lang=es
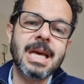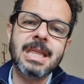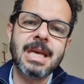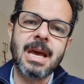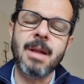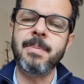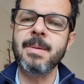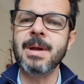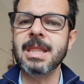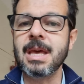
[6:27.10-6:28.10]
desde el
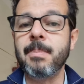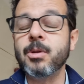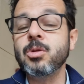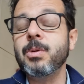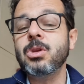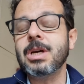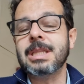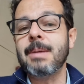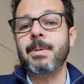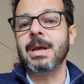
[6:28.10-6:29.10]
primer día. Por supuesto que
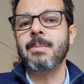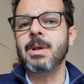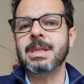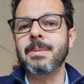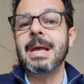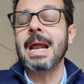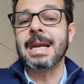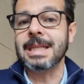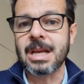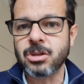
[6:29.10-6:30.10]
está, por ejemplo, el tema de las
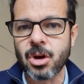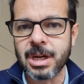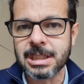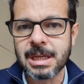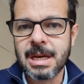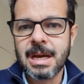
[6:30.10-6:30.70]
retenciones.